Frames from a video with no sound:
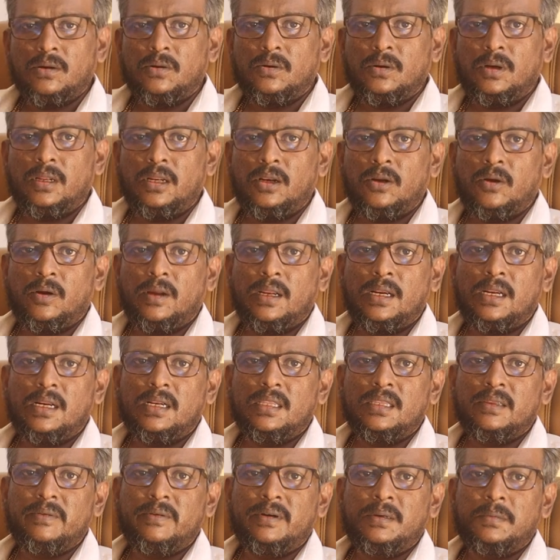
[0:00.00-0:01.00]

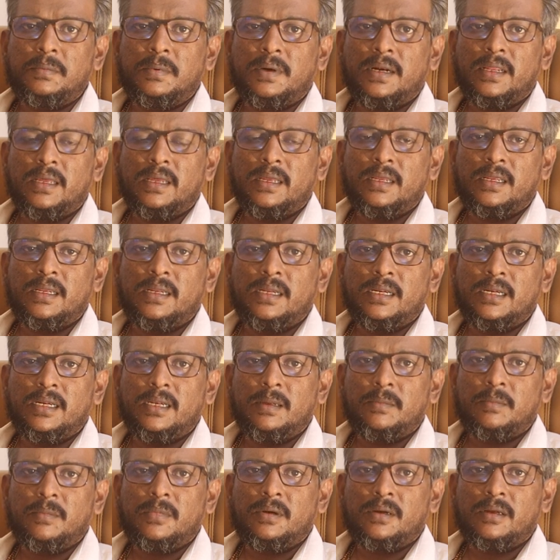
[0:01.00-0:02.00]
குடிநோயிலிருந்து விடுபட
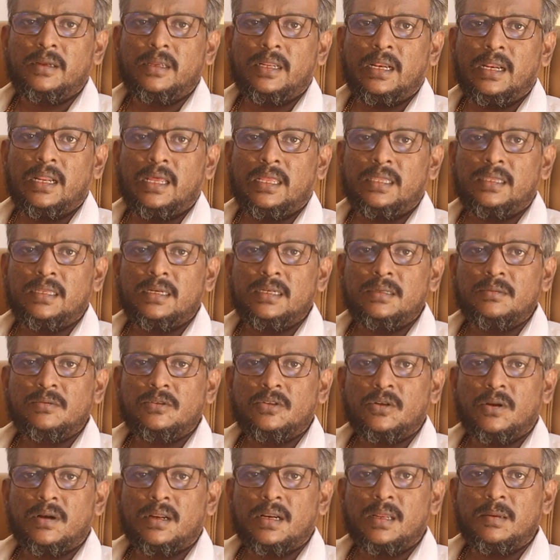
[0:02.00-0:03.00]
நம்ம
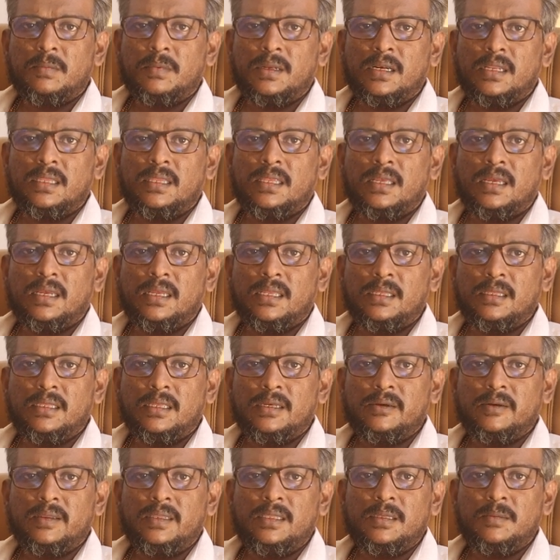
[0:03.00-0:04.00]
எல்லாத்துலேயும் சொல்கிற மாதிரி தான்
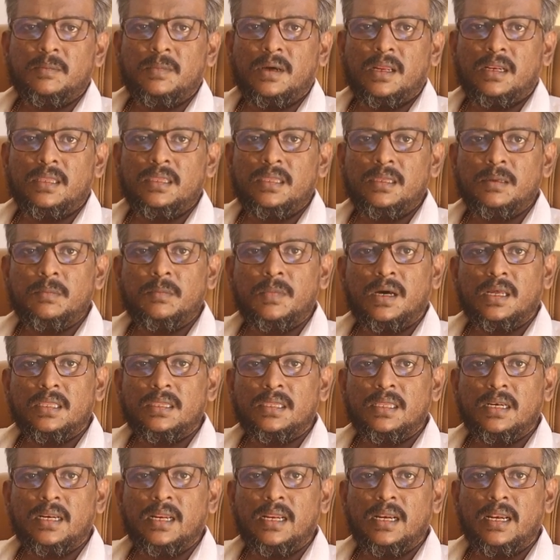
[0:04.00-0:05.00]
இதுக்கு வந்து மருந்து
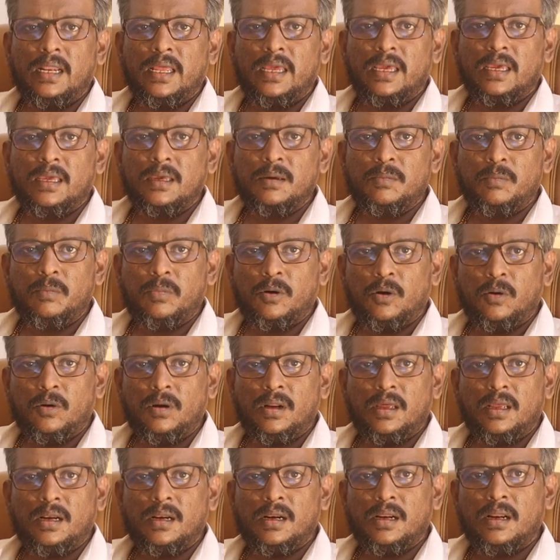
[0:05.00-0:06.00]
மாத்திரை லேகியம்
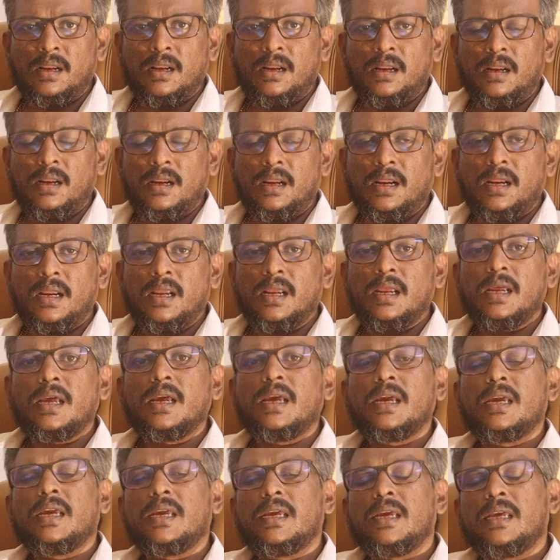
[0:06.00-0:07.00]
பவுடர்
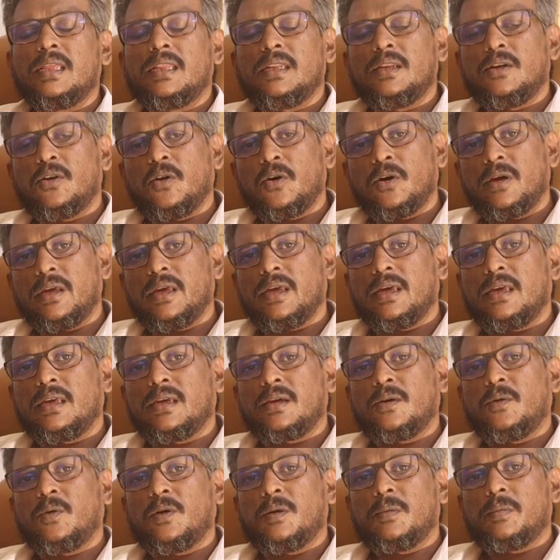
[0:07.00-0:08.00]
இந்நோயை
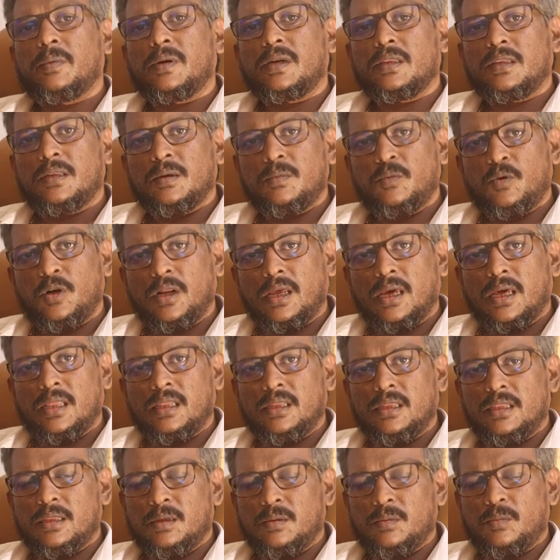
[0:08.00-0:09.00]
குணப்படுத்த
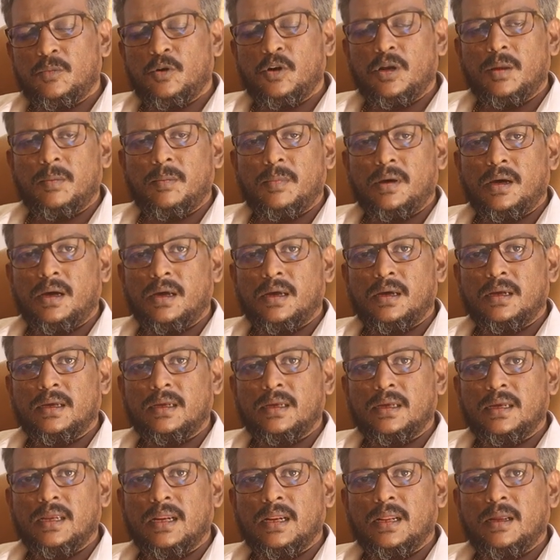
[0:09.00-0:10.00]
முடியாது இதன் மூலமாக
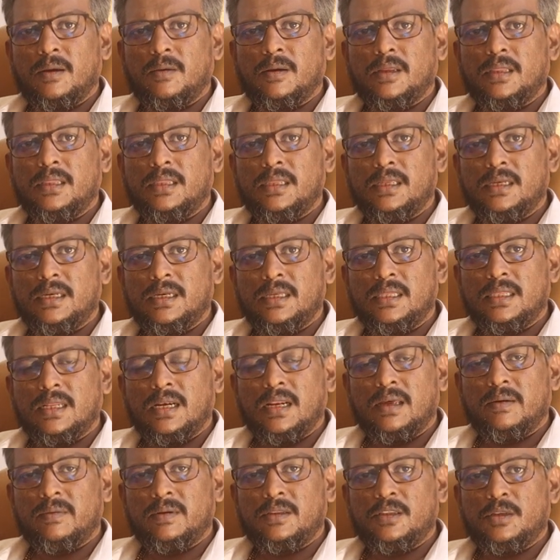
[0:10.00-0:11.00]
ஏன்னா வந்து
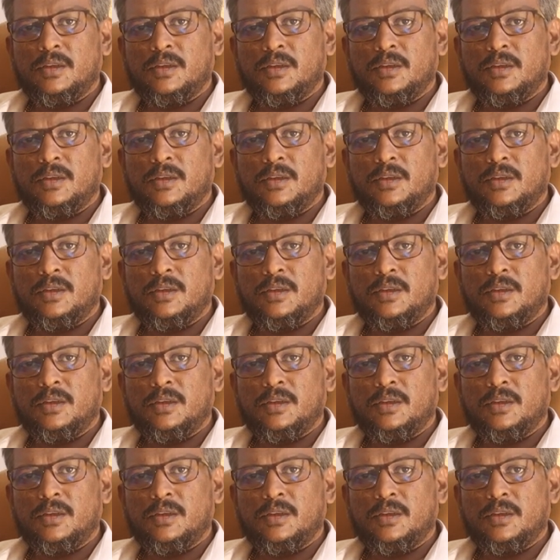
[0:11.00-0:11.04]
இதெல்லாம்